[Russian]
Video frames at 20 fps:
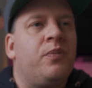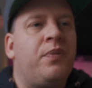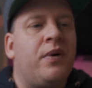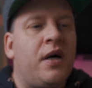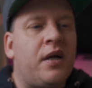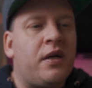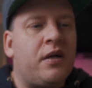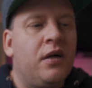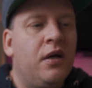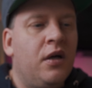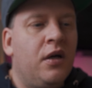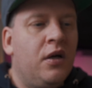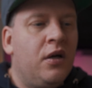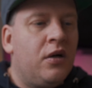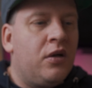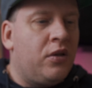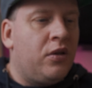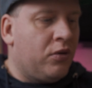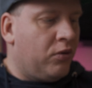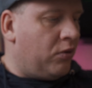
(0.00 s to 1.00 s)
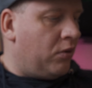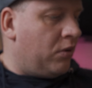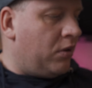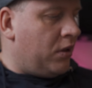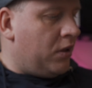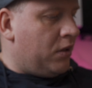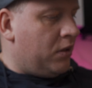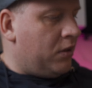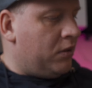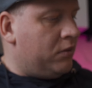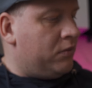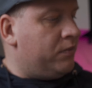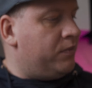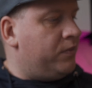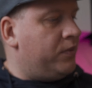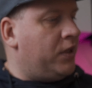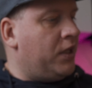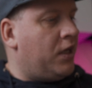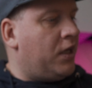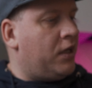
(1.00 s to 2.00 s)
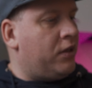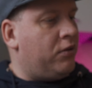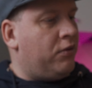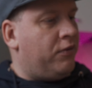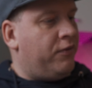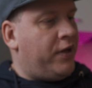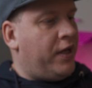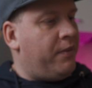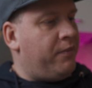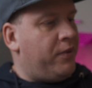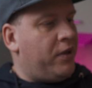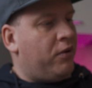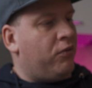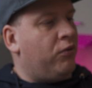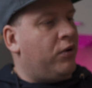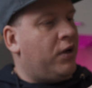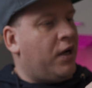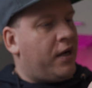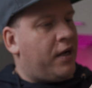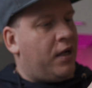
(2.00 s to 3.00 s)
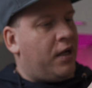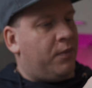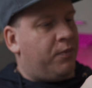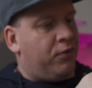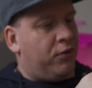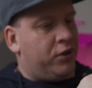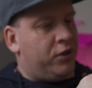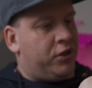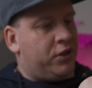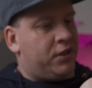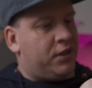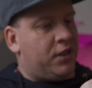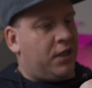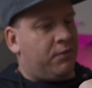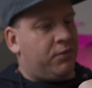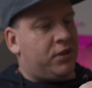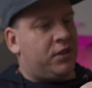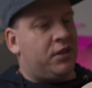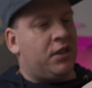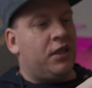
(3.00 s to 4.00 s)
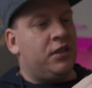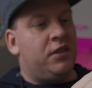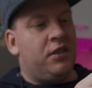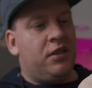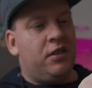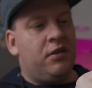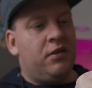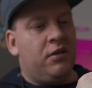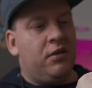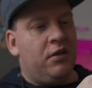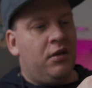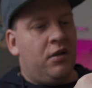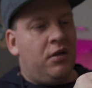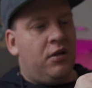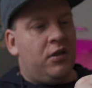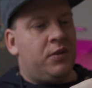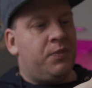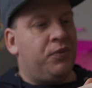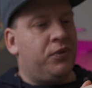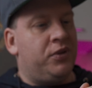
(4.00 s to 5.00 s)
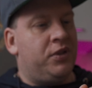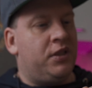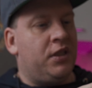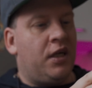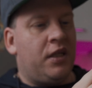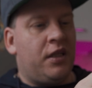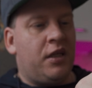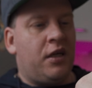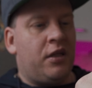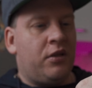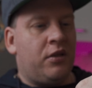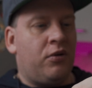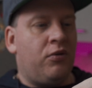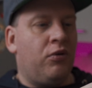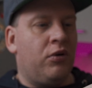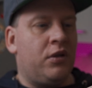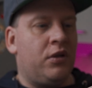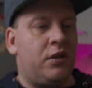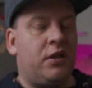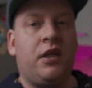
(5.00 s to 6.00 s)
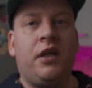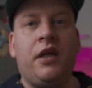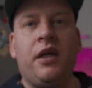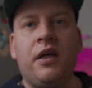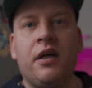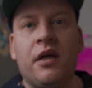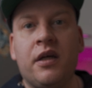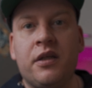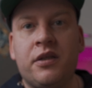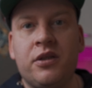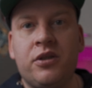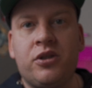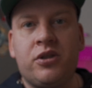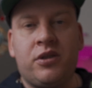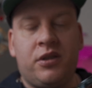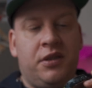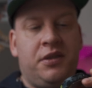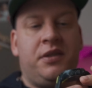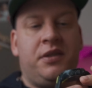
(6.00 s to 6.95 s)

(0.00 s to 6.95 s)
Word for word: парк, но э, я одно время угорал по часам. Кстати, спустя, наверное, года три эти часы